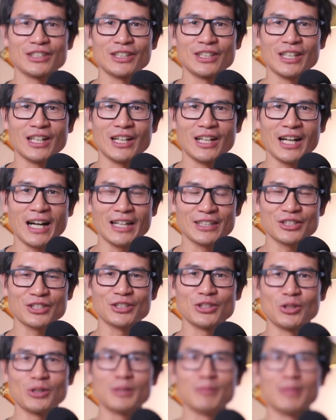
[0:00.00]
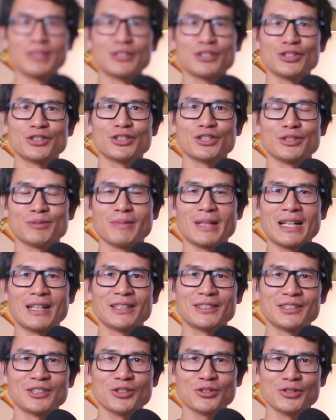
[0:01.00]
呃还是有你们支持嘛，
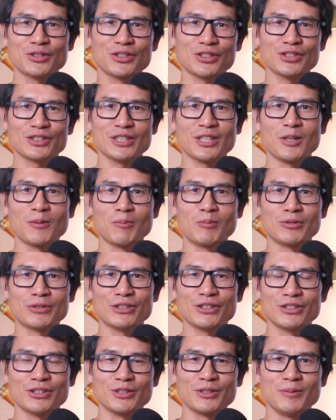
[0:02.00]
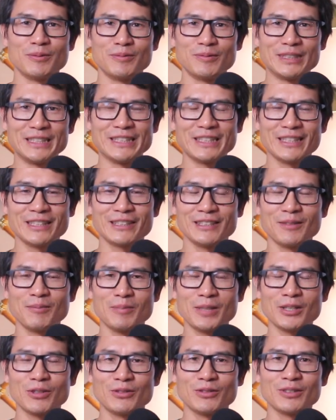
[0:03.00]
就是至少不是一个
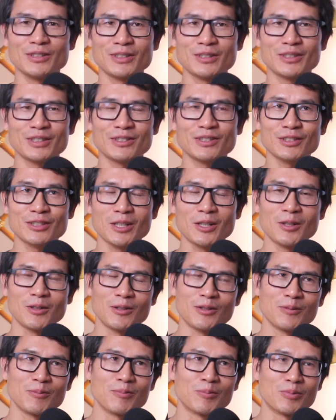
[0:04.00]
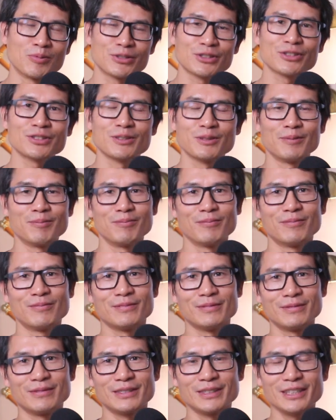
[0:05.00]
没有，至少不是。
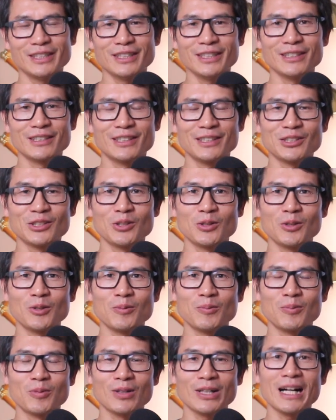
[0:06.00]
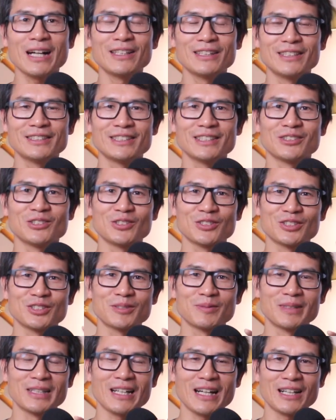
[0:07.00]
一个人都不看的这种
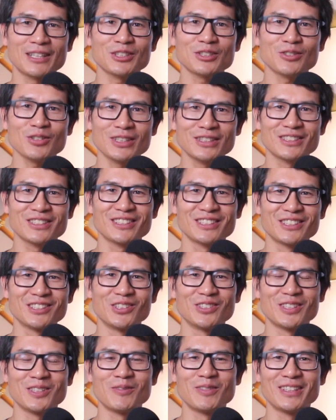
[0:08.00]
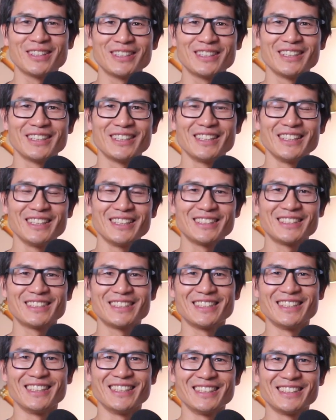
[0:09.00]
视频，还算是有那么
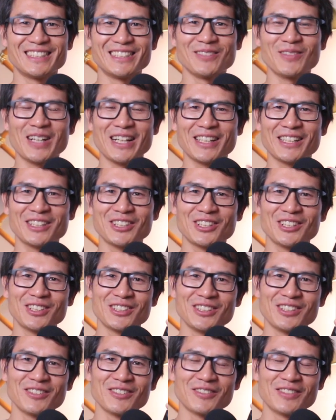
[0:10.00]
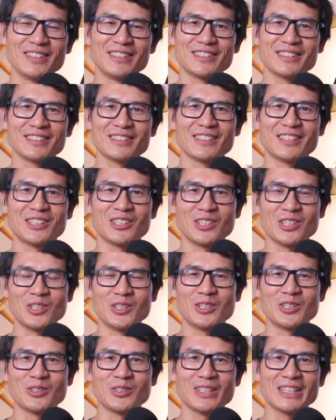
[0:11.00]
呃几百个粉丝，然后
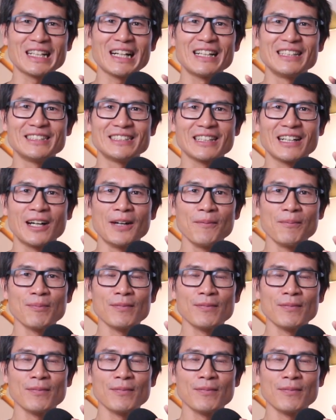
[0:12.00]
偶尔会看一下。